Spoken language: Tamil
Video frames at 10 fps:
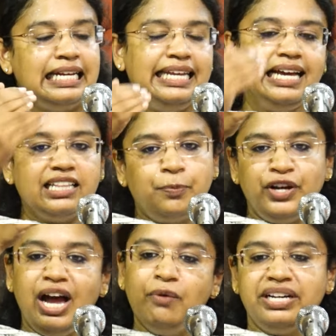நீங்கள் அதை
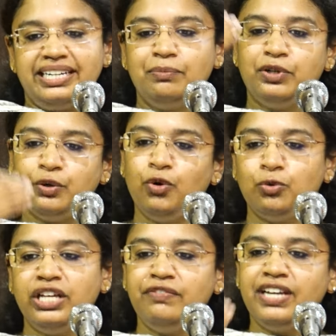போய் அவங்கக்கிட்ட மட்டும் ஒரு
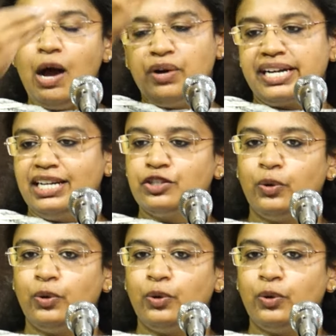உதவியாக அவங்கக்கிட்ட